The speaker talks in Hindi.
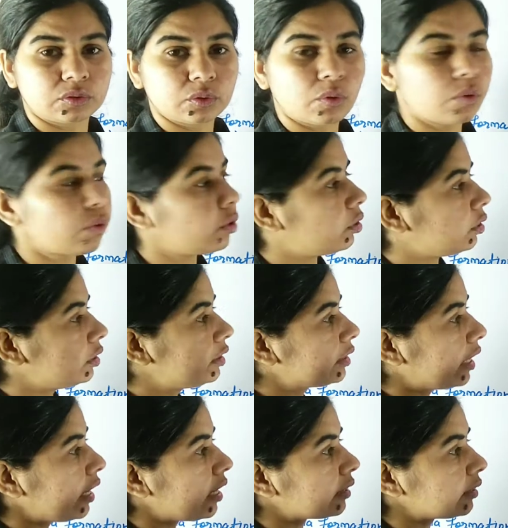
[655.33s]
जो
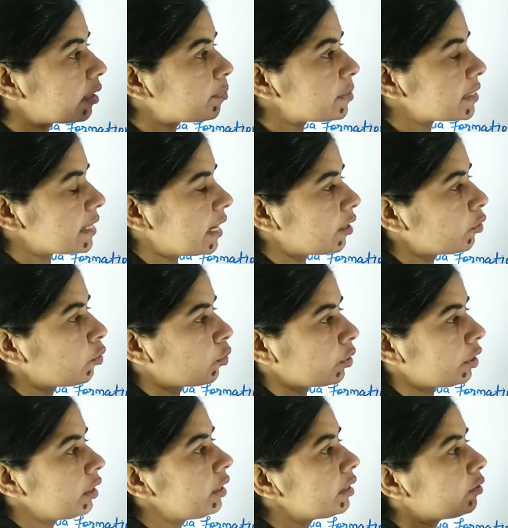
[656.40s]
इसके अंदर प्रेजेंट
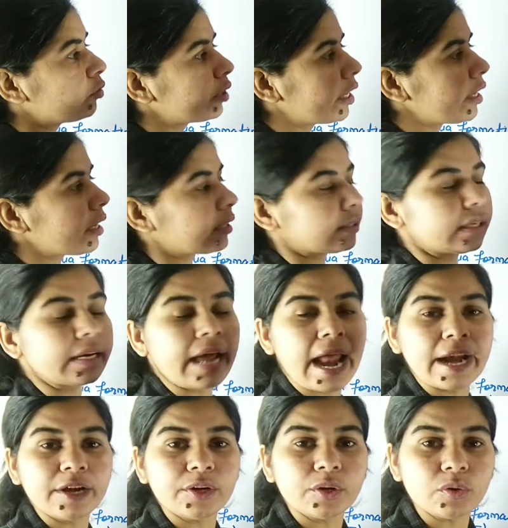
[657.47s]
होंगी उनके अंदर
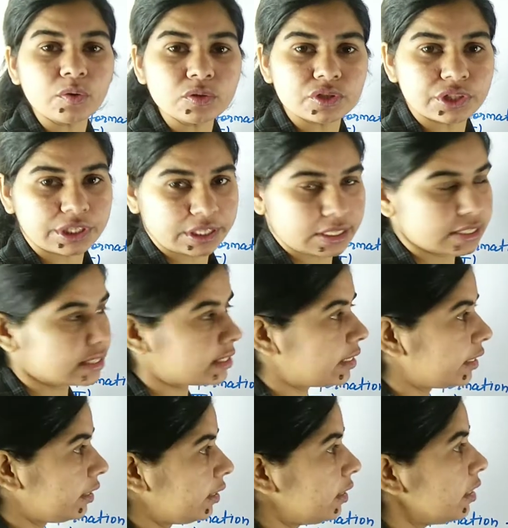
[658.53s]

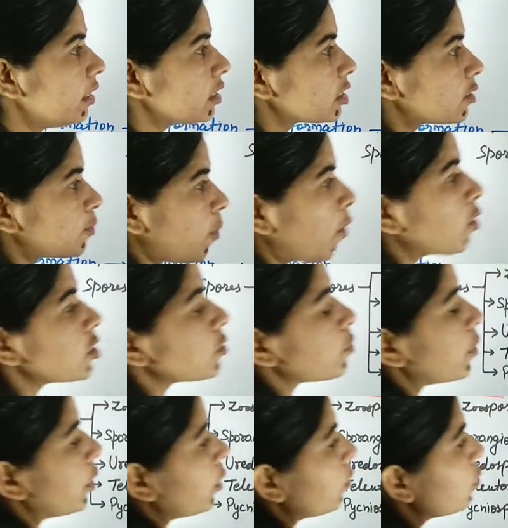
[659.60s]
एंडोजीनियसली स्पोर्ट्स
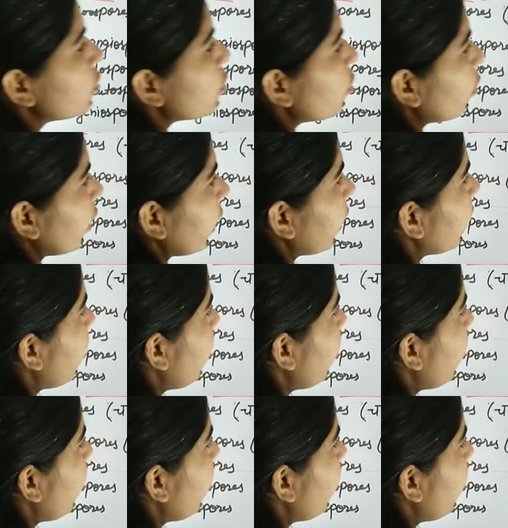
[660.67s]
प्रोड्यूस होंगे